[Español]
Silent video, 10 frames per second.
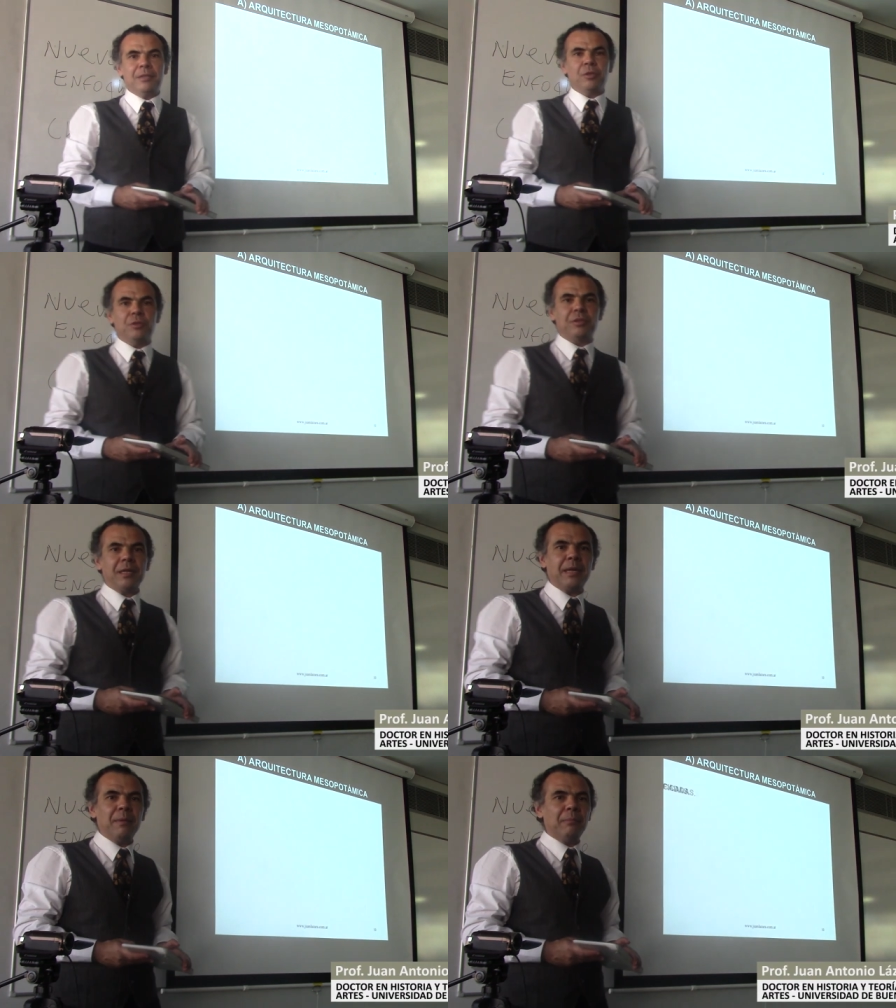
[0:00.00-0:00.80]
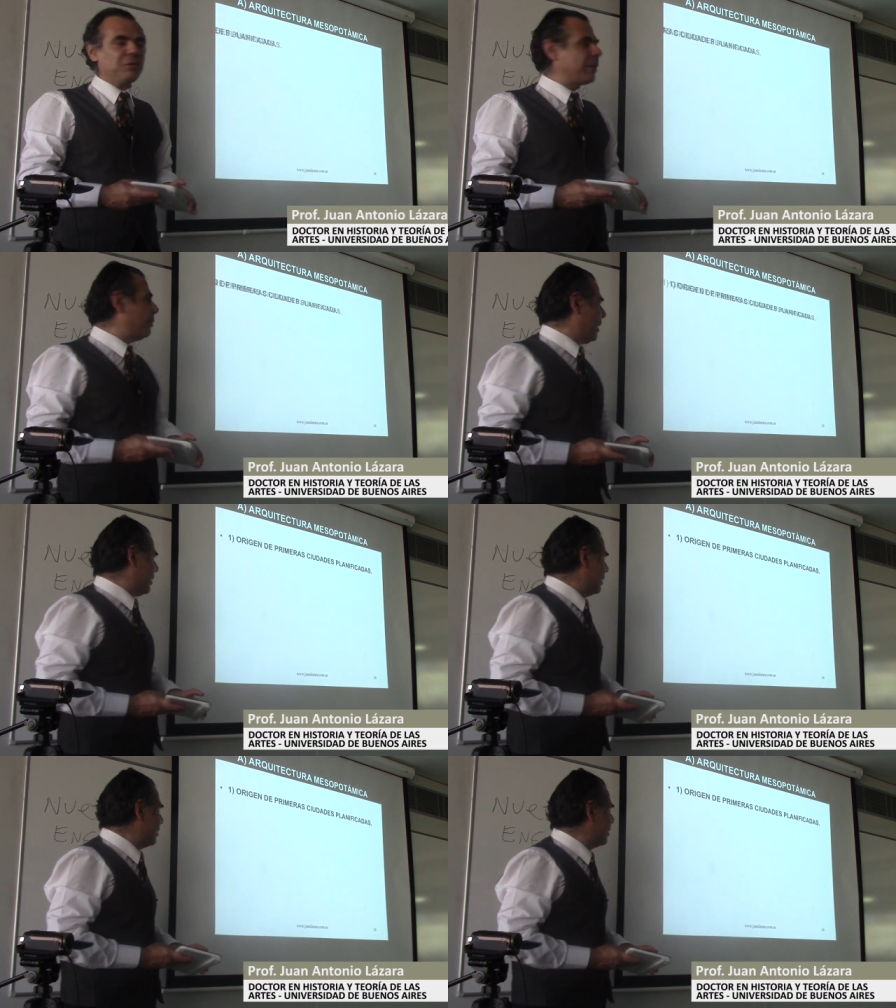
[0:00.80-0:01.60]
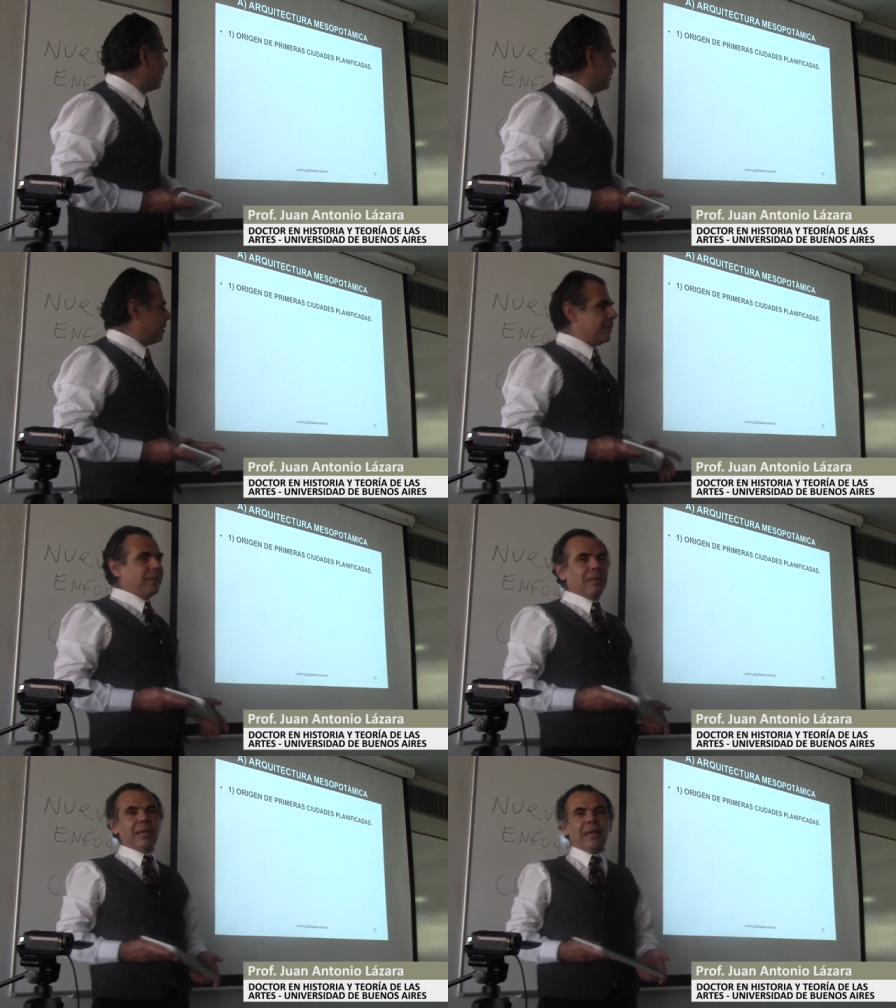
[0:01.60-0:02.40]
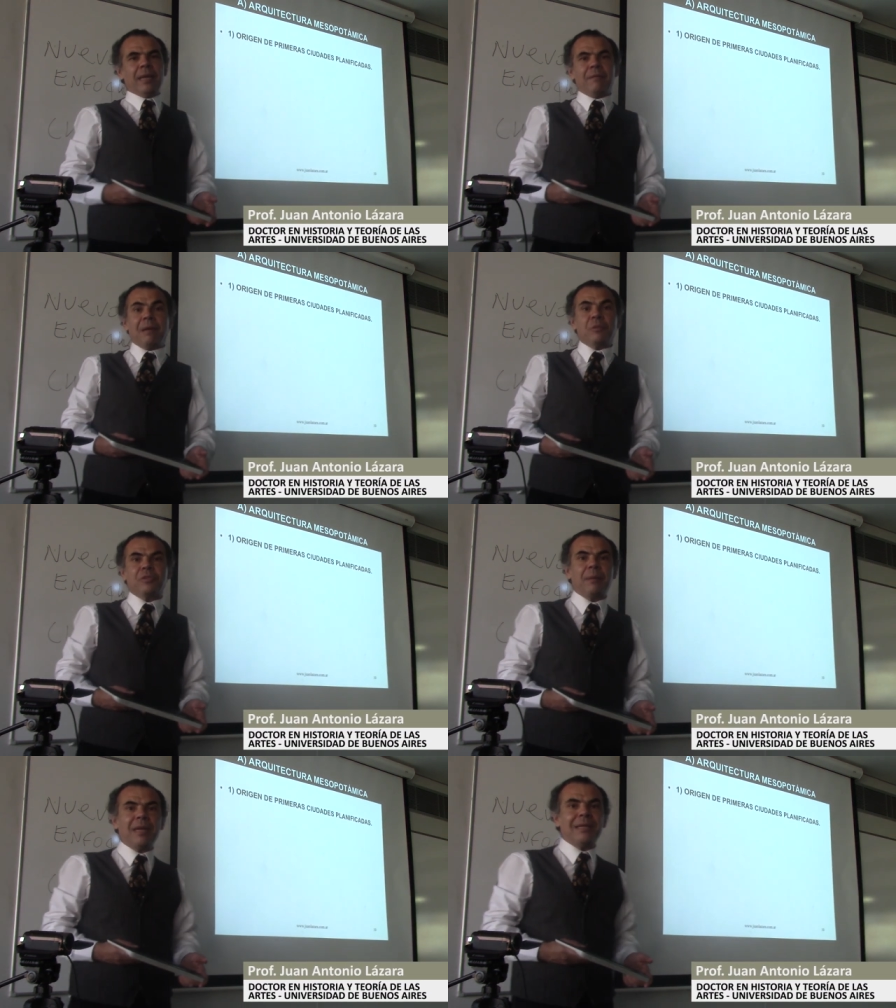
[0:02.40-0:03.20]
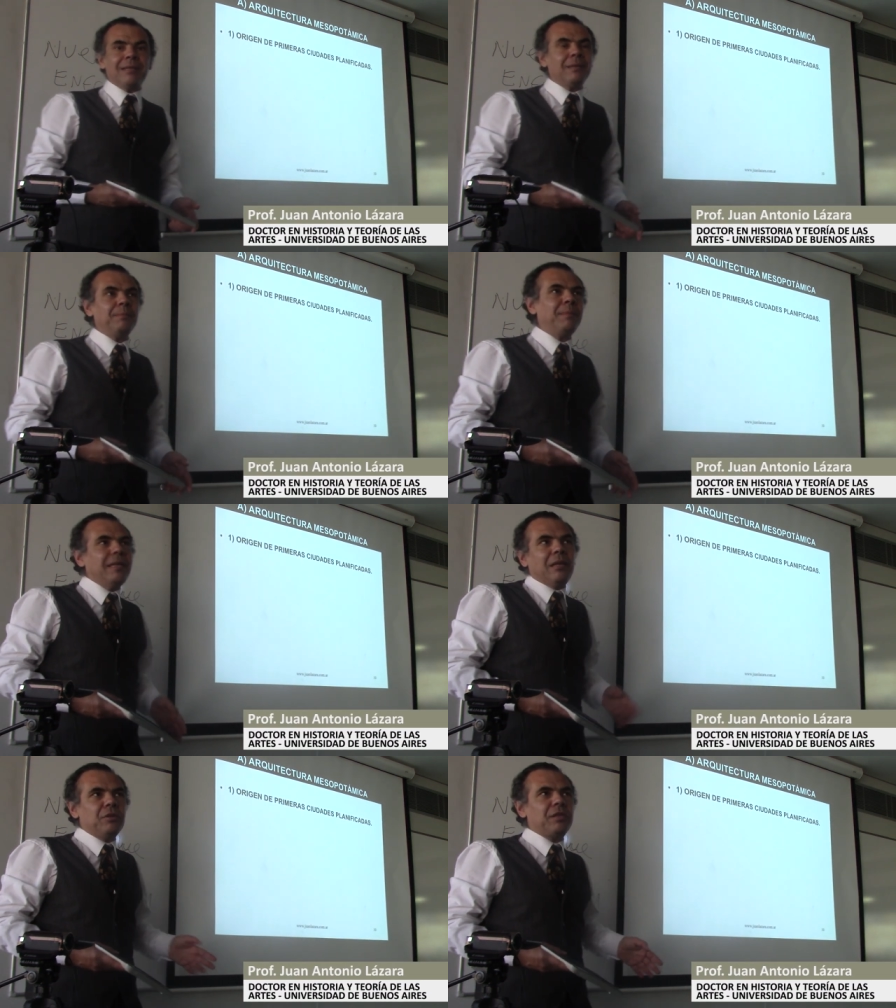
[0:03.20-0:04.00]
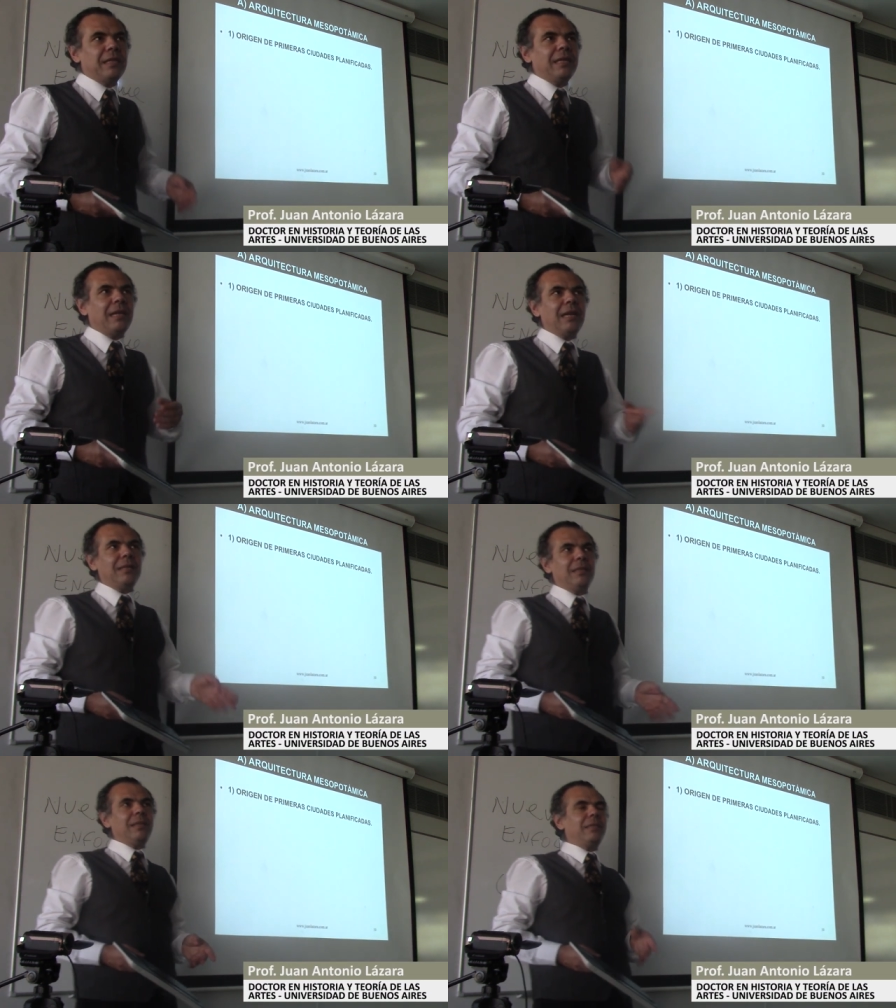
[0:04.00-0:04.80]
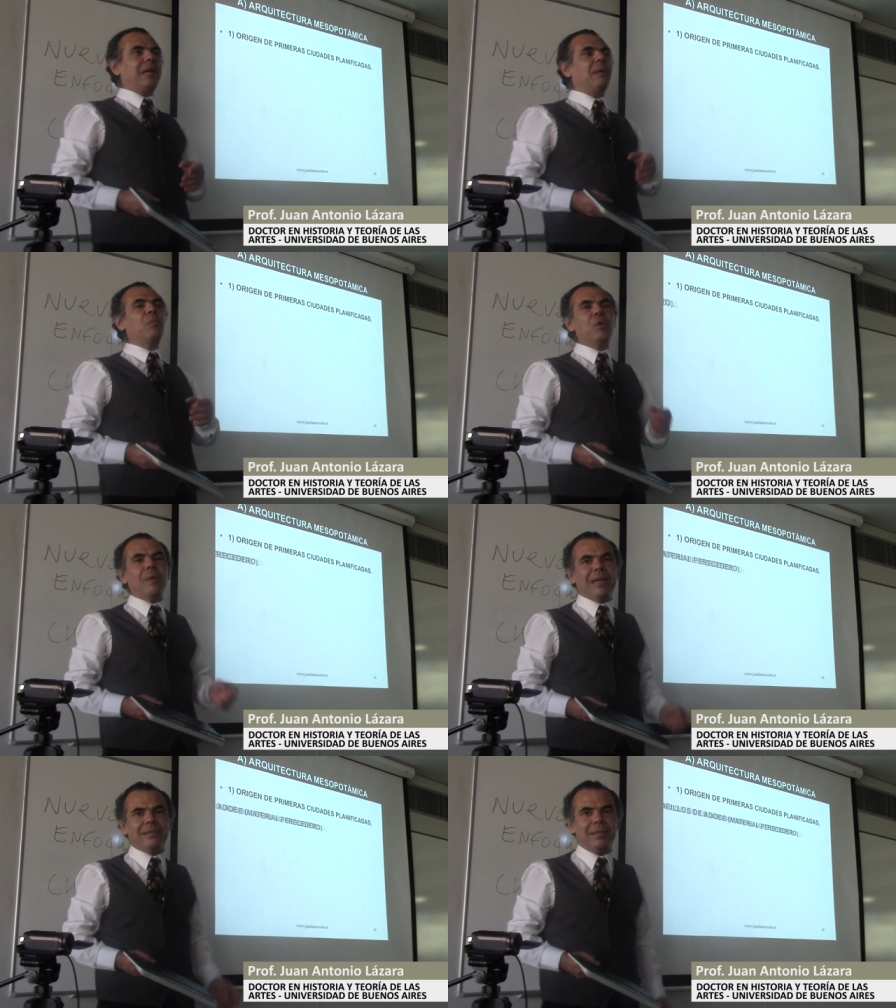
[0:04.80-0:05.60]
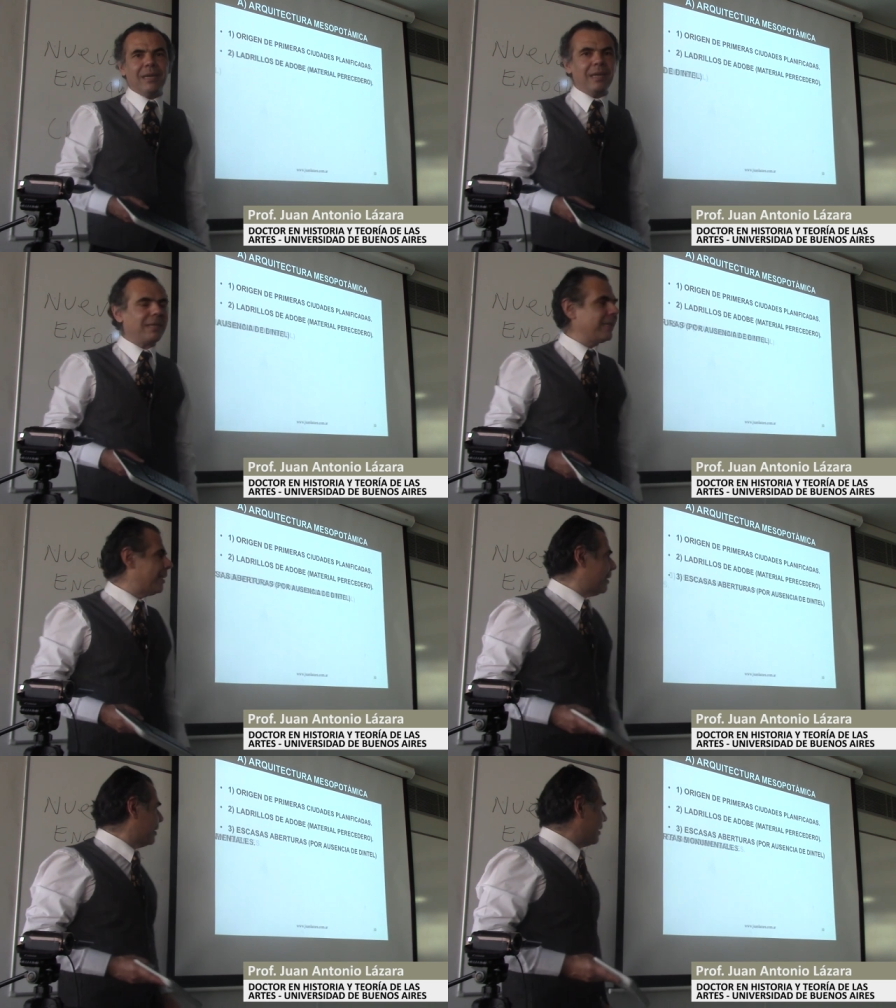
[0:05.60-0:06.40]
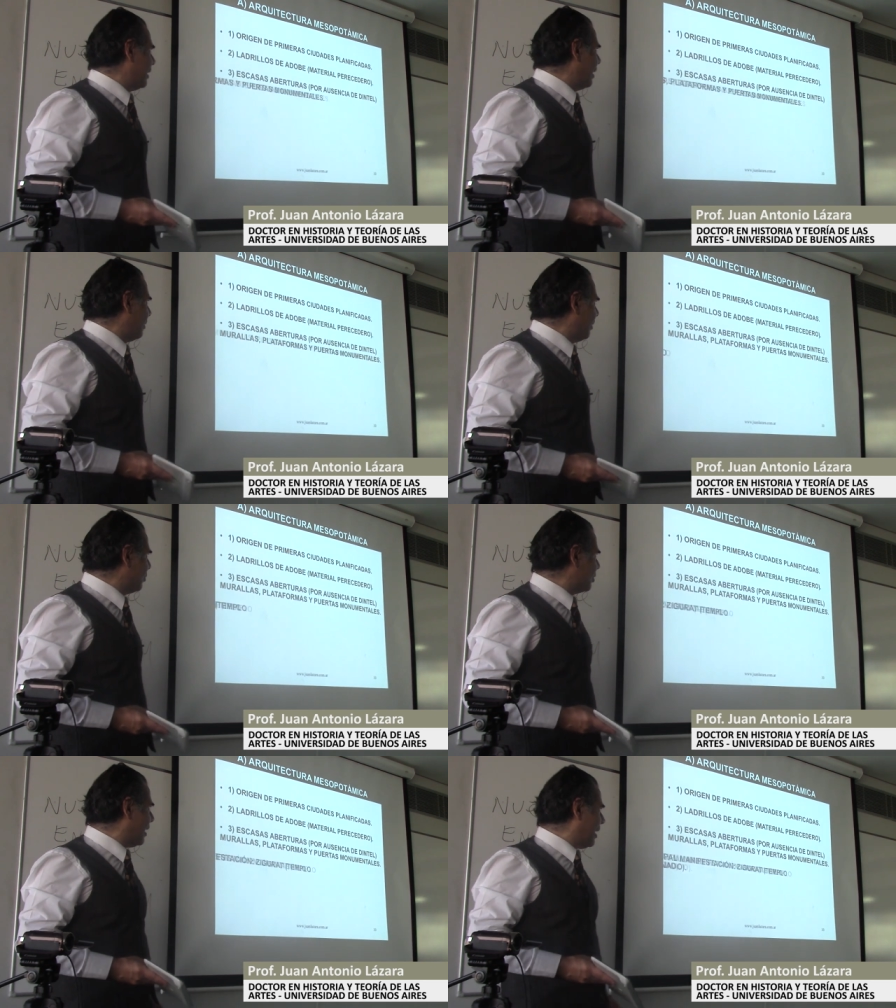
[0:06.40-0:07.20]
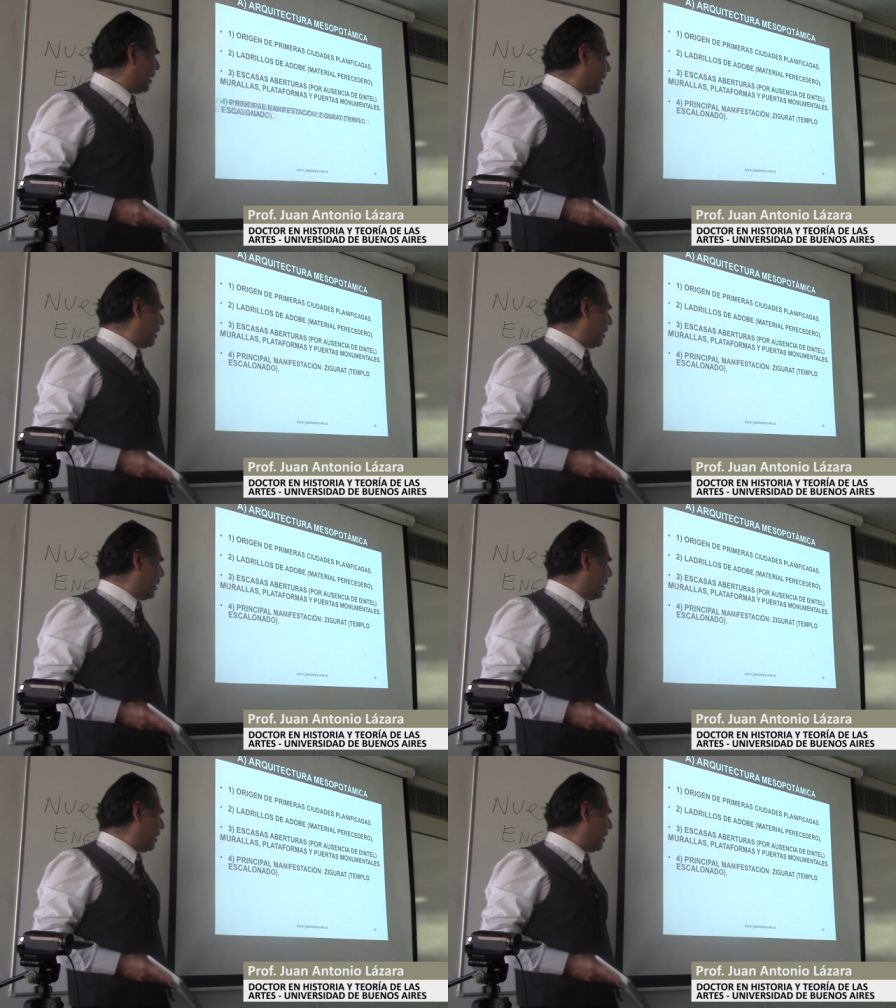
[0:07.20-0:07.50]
entonces. ¿Qué vamos a ver? Eh, vamos a ver media docena de características muy básicas que, que las vamos a